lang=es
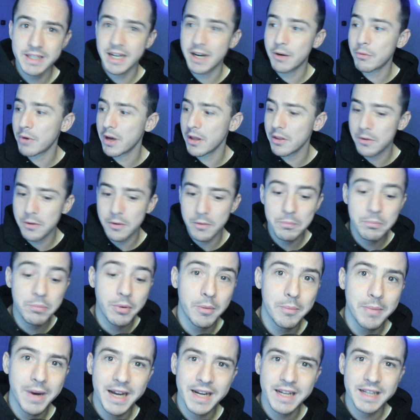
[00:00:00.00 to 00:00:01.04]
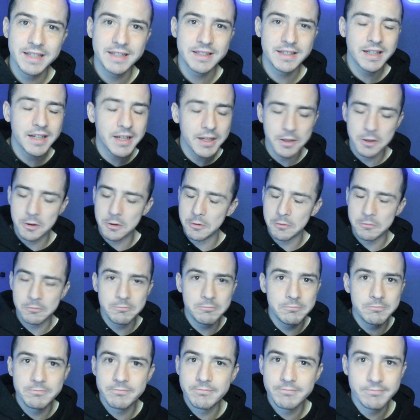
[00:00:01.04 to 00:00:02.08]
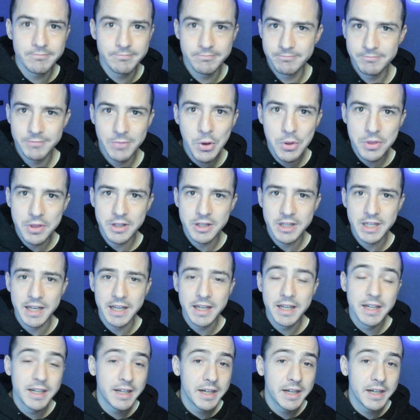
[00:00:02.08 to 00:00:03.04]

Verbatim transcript: ha jugado Pomares. Eh, ¿Qué decirte?